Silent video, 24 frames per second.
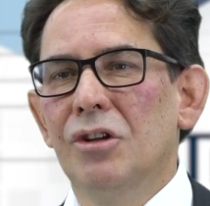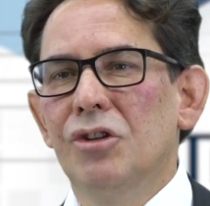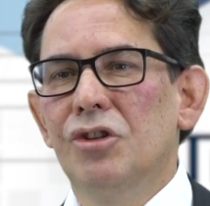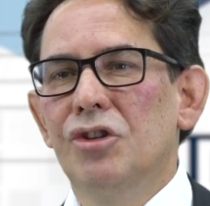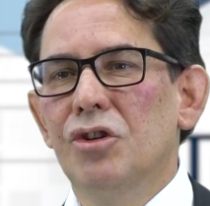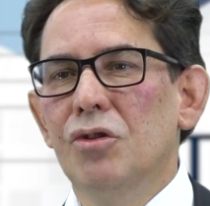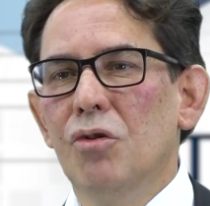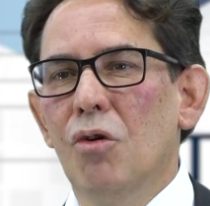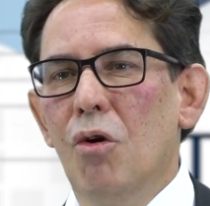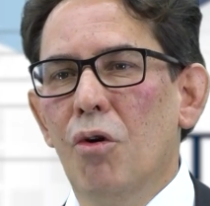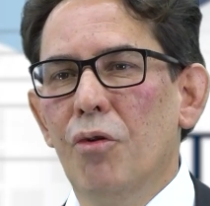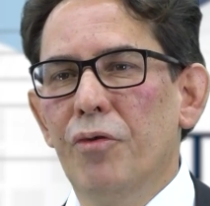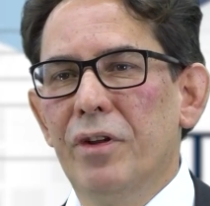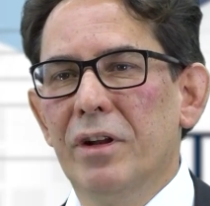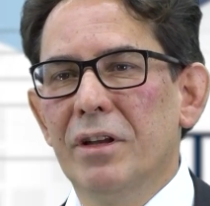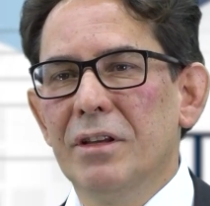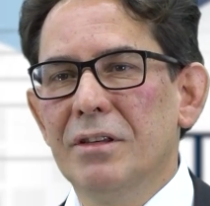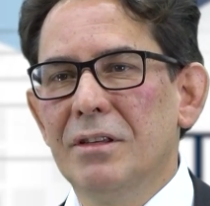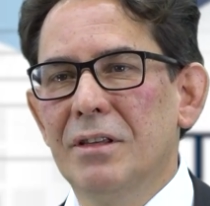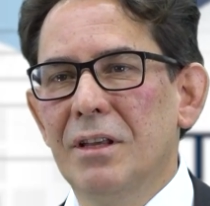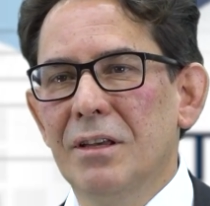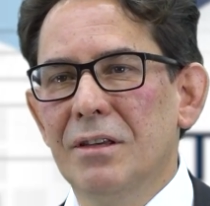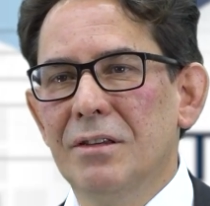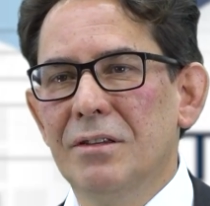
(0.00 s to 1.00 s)
de
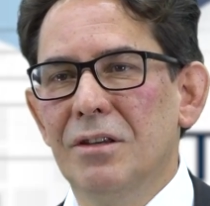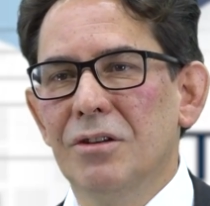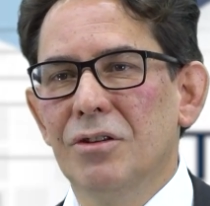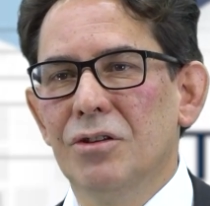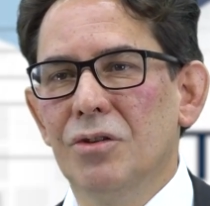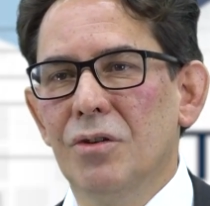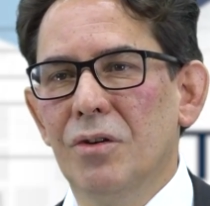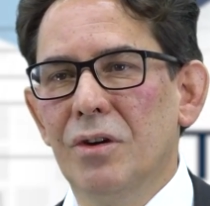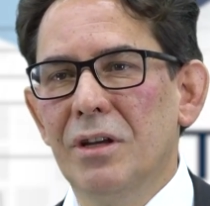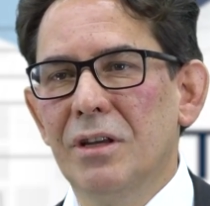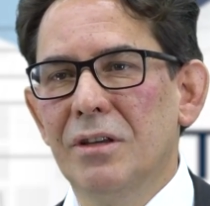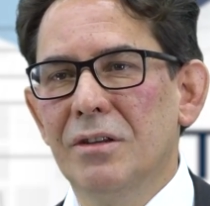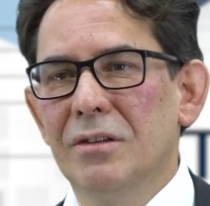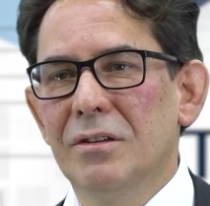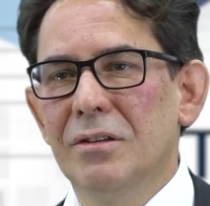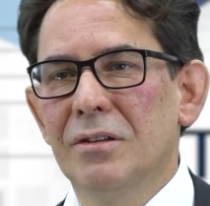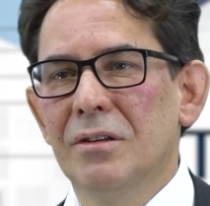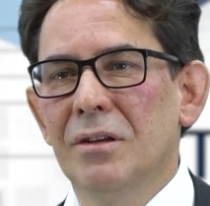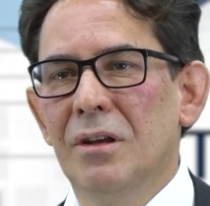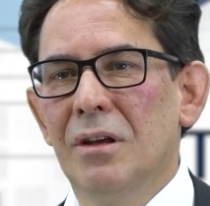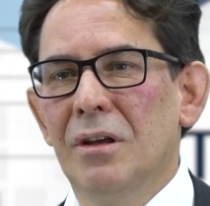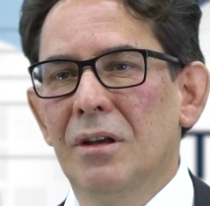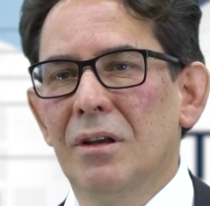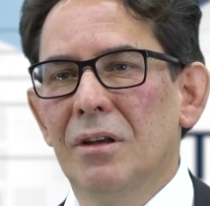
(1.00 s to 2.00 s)
outras
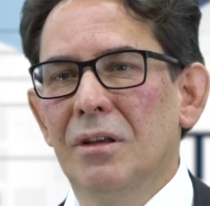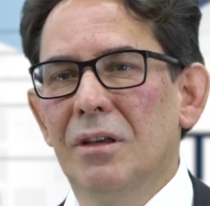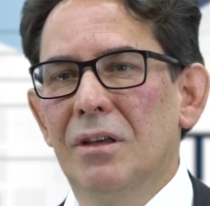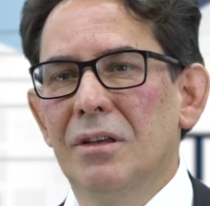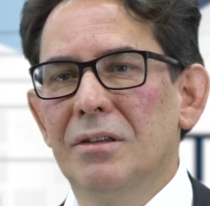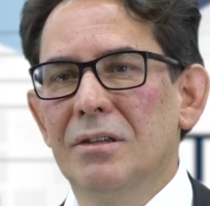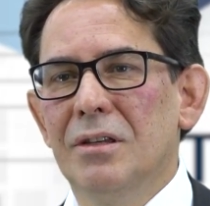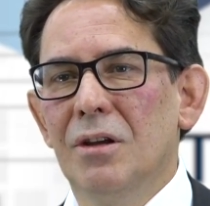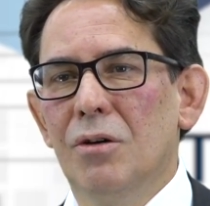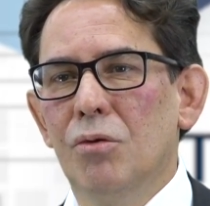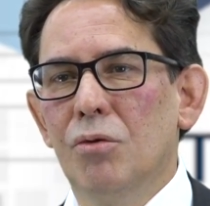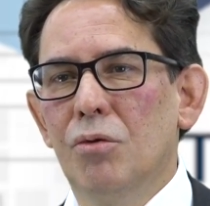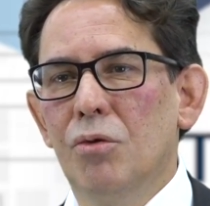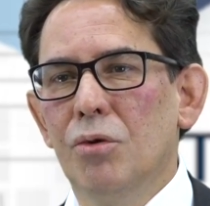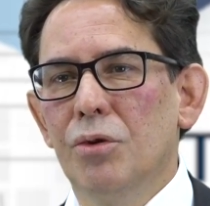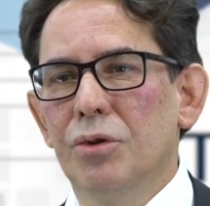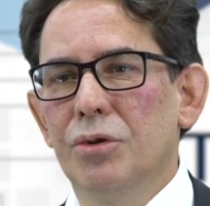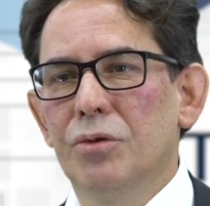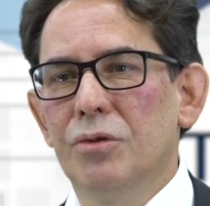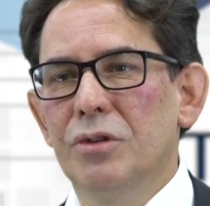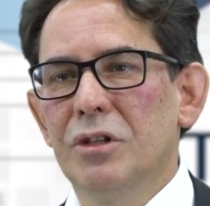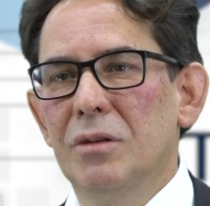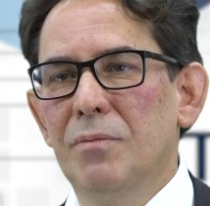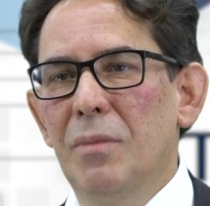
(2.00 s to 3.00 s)
decisões, que são
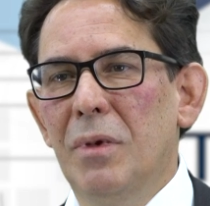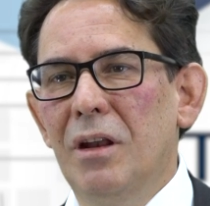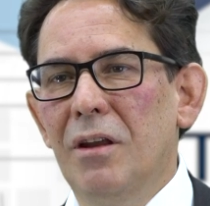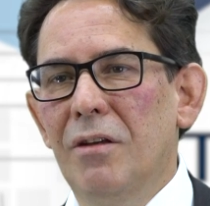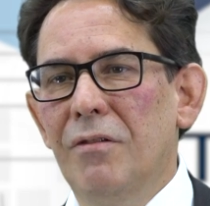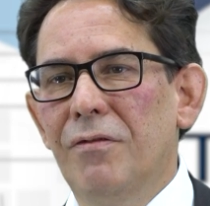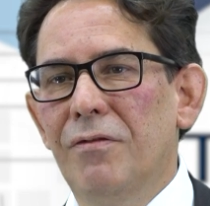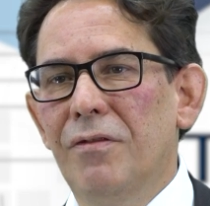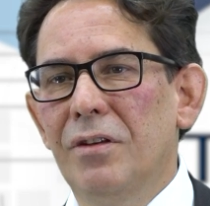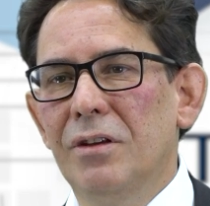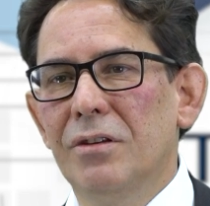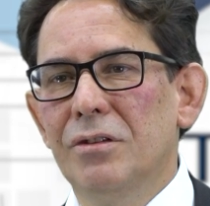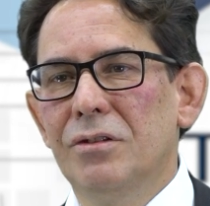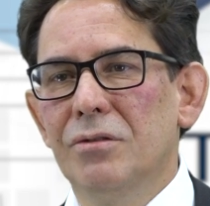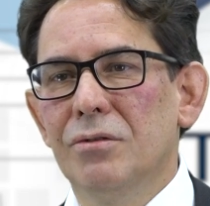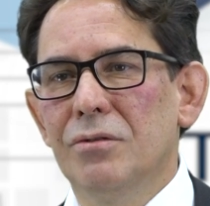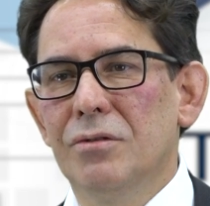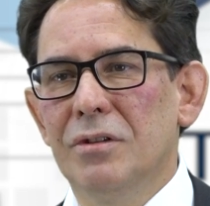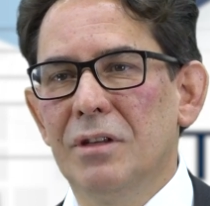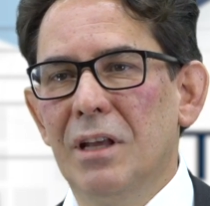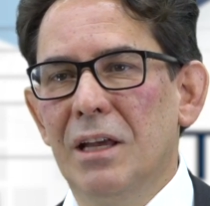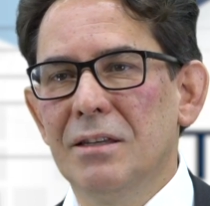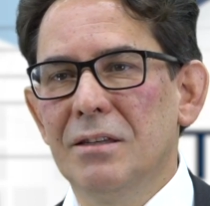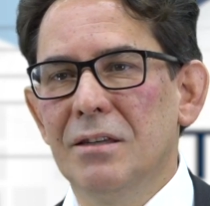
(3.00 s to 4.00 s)
custos e
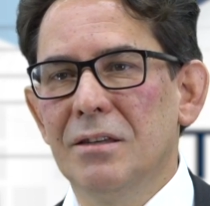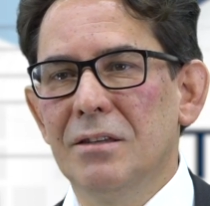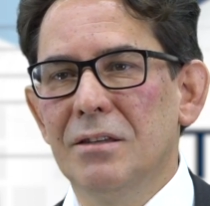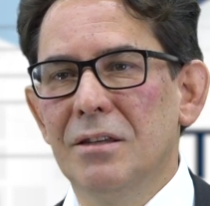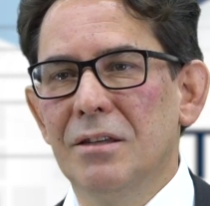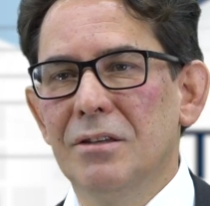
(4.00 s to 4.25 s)
benefícios dessas